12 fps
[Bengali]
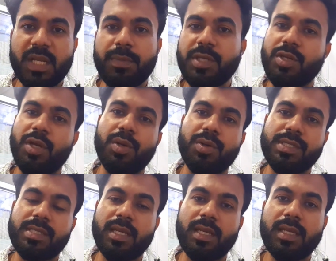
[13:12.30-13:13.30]
বিজয়
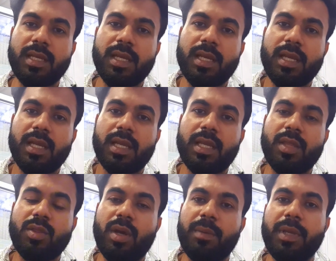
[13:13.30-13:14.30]
হয়েছে
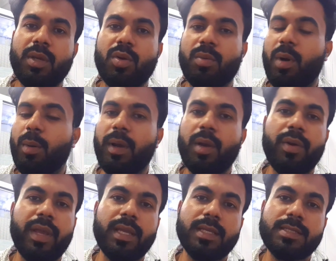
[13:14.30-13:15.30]
কিন্তু আমি খুব অবাক
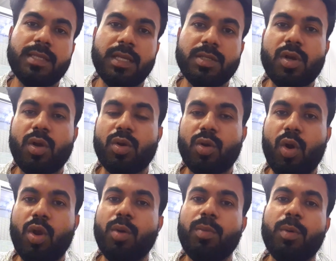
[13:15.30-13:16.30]
হয়ে গেছি যখন
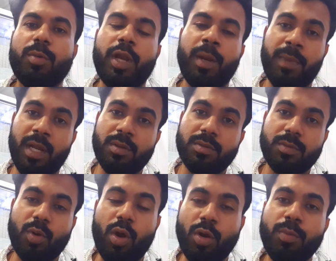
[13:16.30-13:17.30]
গণভবনে মানুষ
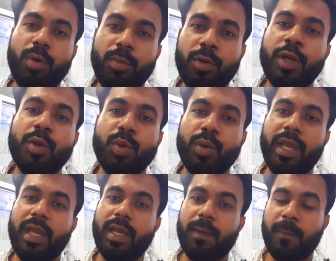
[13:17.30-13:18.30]
গণভবনে ঢুকে